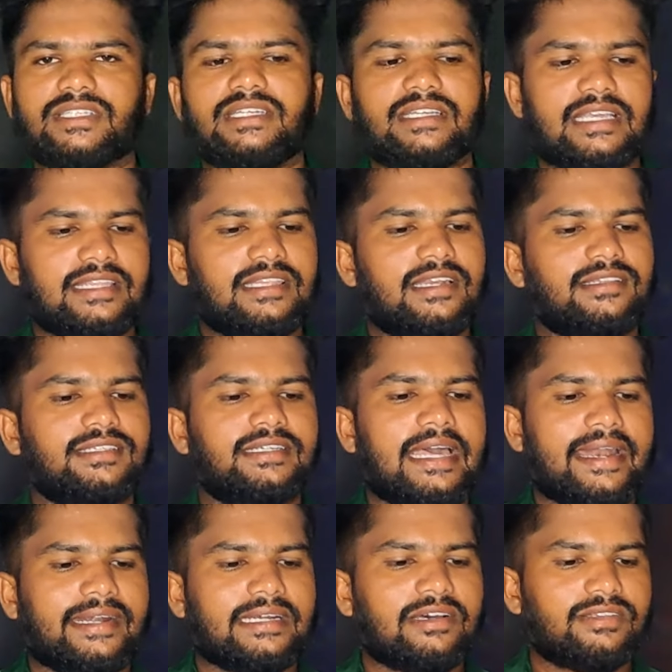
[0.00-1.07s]
வந்து நீங்கள் இதுலேருந்து
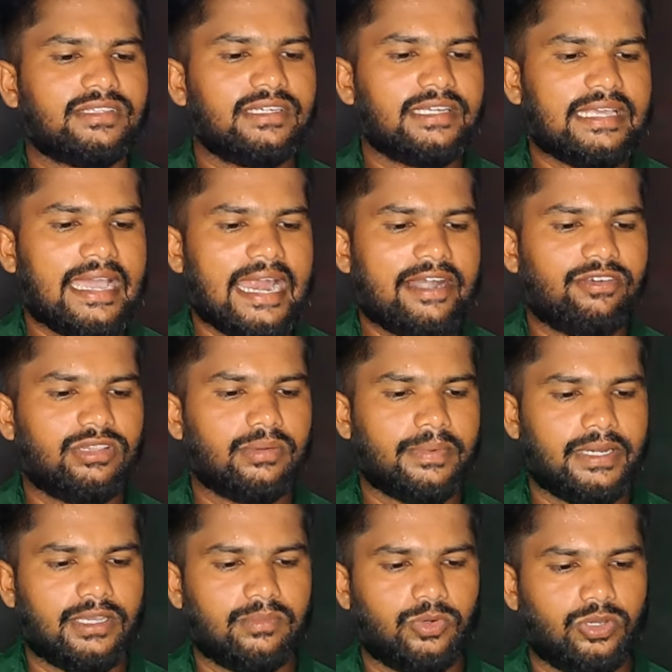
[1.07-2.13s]
டேரெக்டாக வந்து நீங்கள் ஆட் வந்து
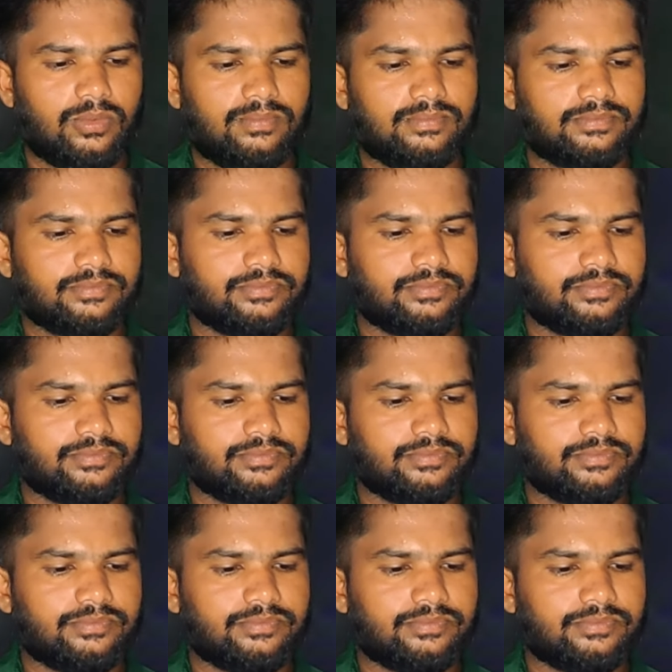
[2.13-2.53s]
பண்ணிக்க முடியும்